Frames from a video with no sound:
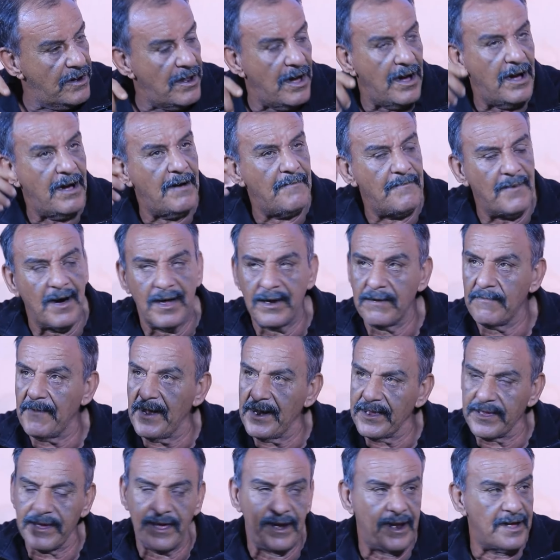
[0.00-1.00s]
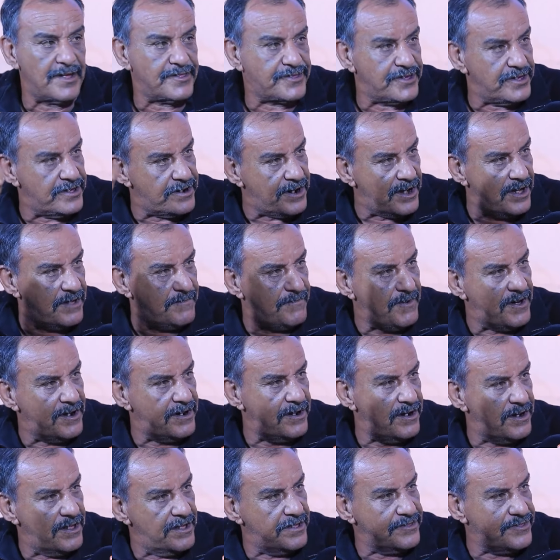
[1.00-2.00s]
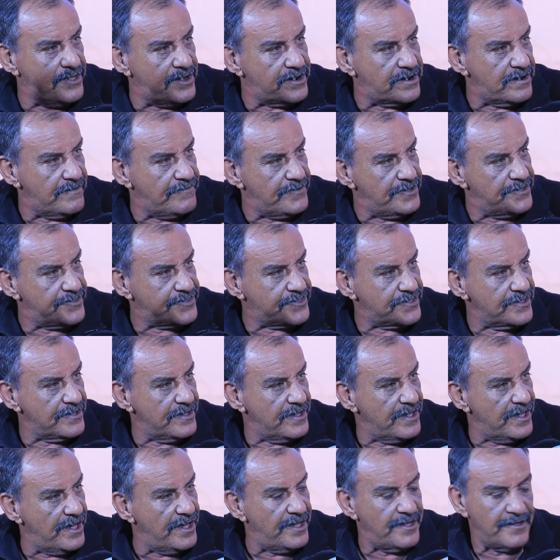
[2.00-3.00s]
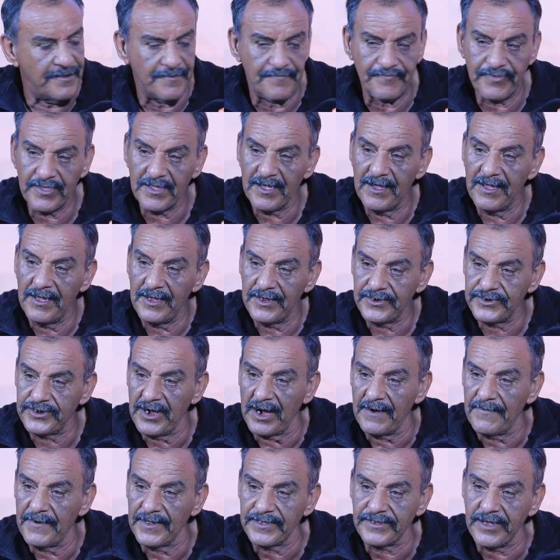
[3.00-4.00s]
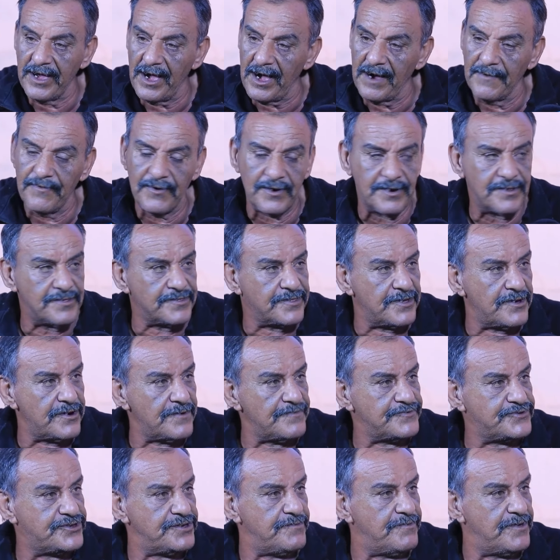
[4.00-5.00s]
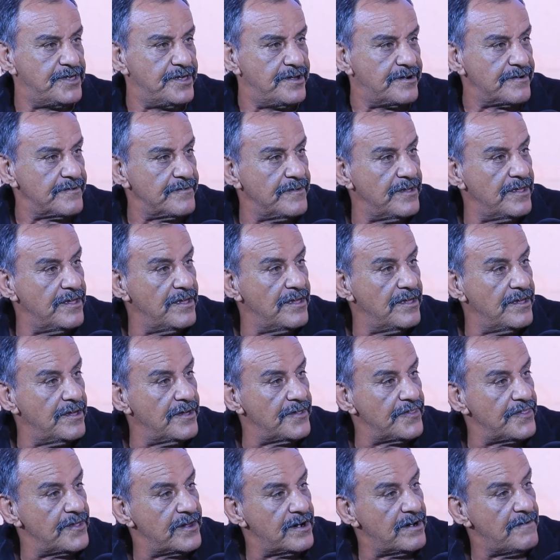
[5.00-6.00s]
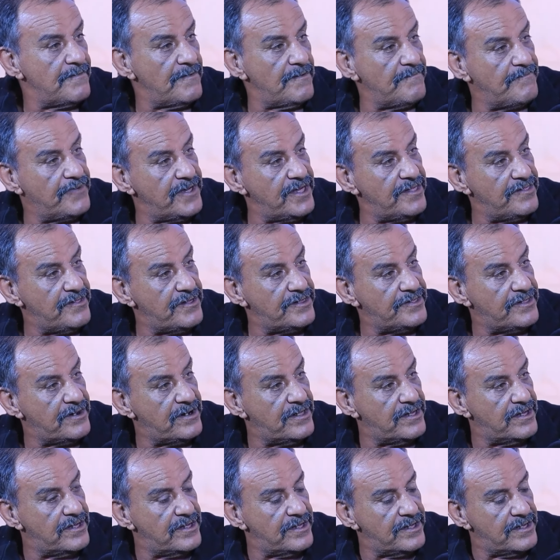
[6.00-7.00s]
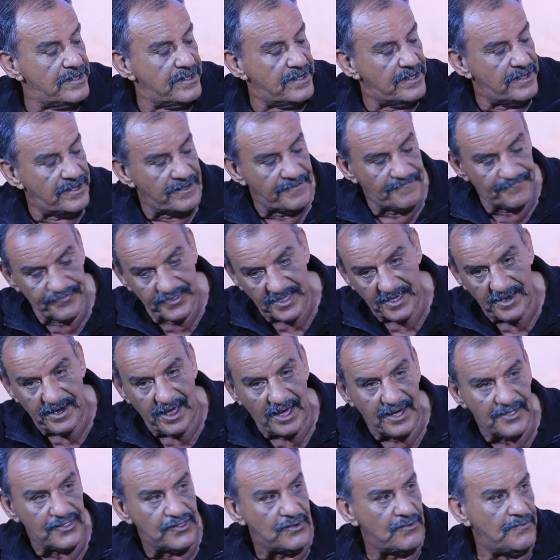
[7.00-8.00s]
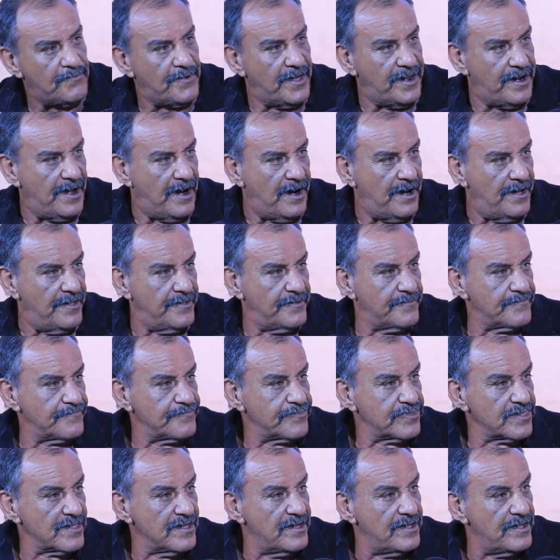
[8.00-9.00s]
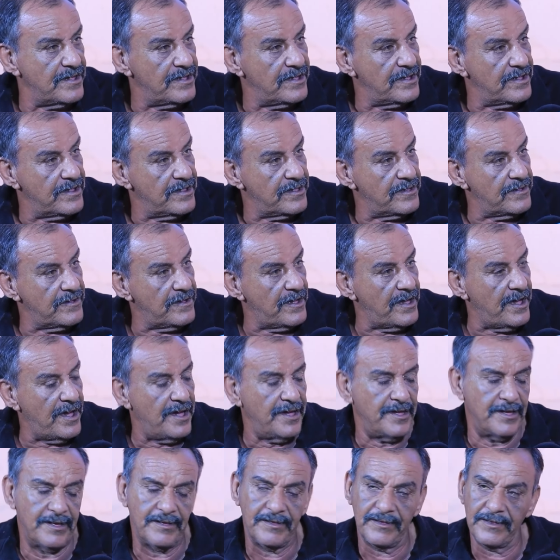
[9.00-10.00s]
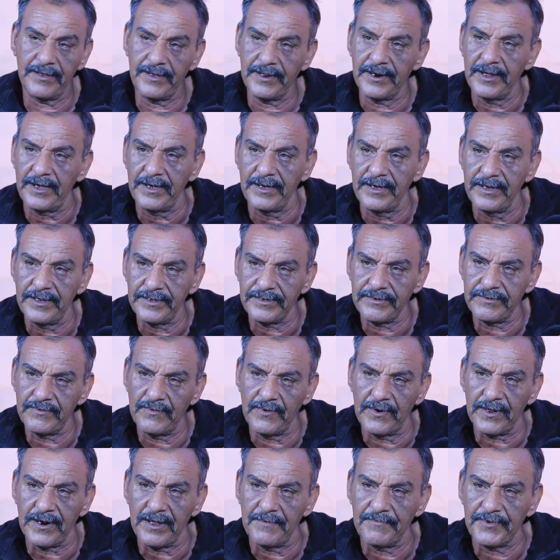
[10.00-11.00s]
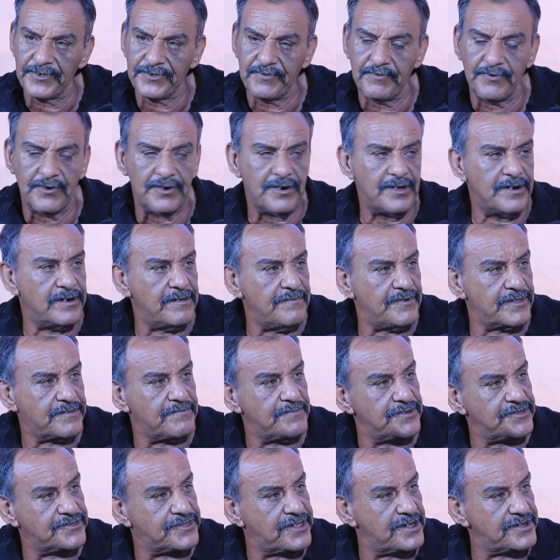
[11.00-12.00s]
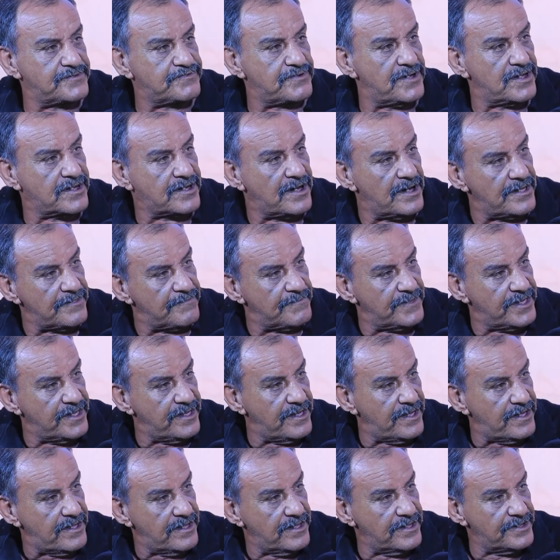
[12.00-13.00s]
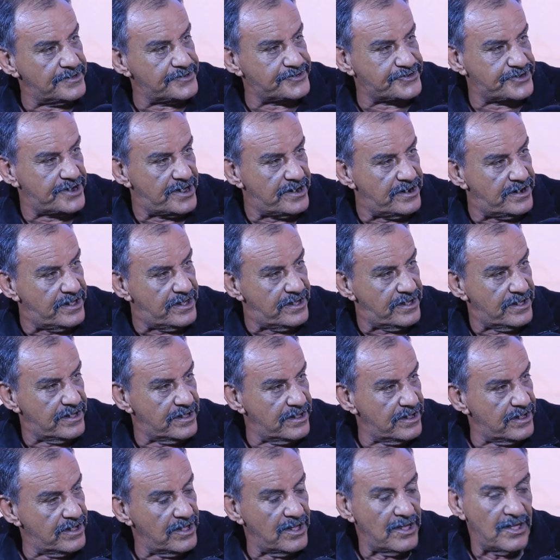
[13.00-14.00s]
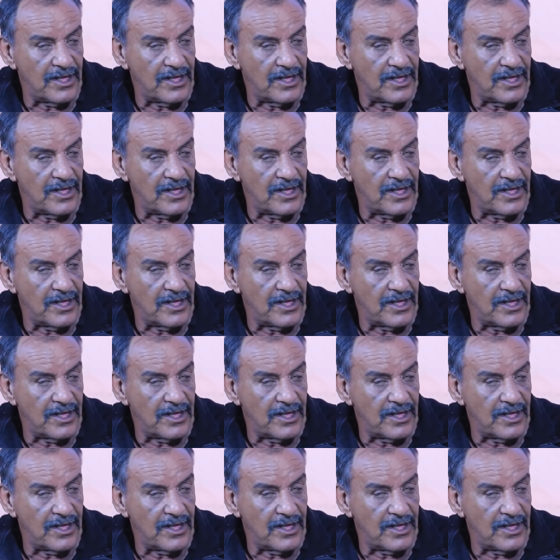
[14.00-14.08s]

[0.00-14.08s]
لا مال مال كناتير هذا مال إيه، مسمار عادي اي إيه،, إيه. إيه. شافتها حفر ضرب كبير ضرب بين العظم وبين هذا بين العظم؟ اي رحت ورا باسبوع نمت مستشفى كاظميه الشعله اي إيه.